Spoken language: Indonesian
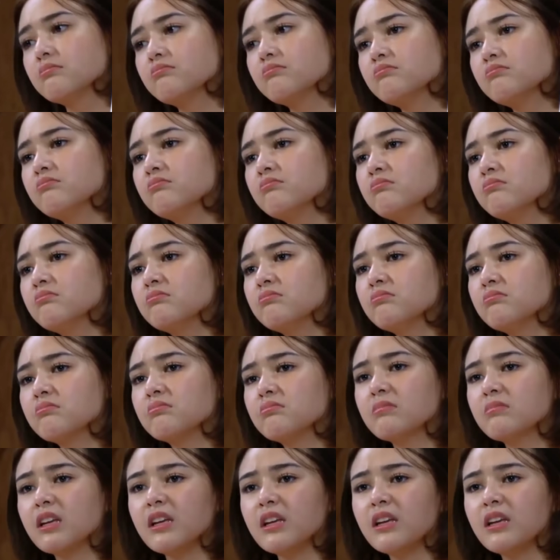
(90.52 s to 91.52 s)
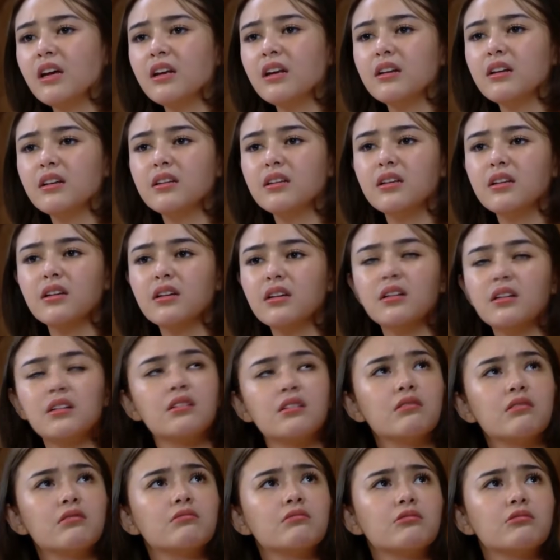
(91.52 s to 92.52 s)
emak-emak fans Aldebaran dan
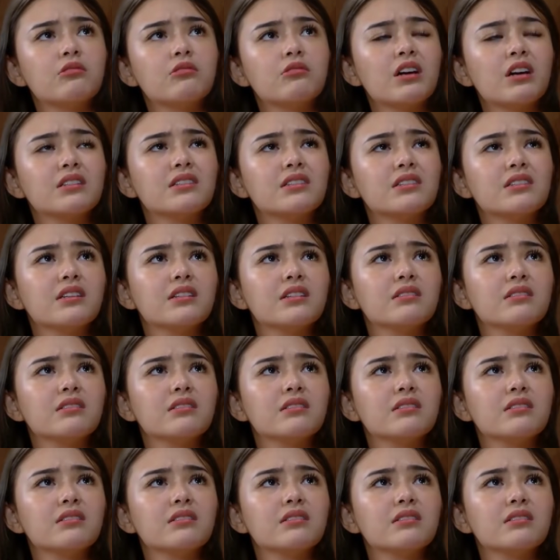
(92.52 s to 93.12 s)
Andin lewat